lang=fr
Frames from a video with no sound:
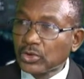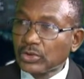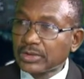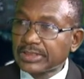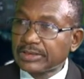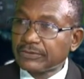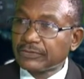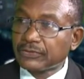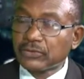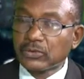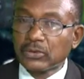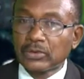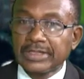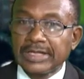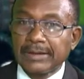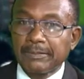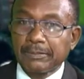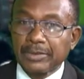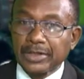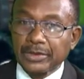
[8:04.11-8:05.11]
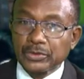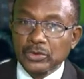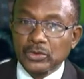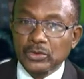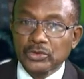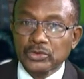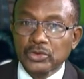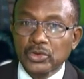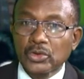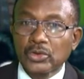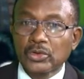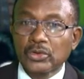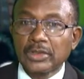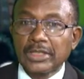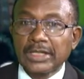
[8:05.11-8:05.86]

qu'il faut, les plans de contrôle,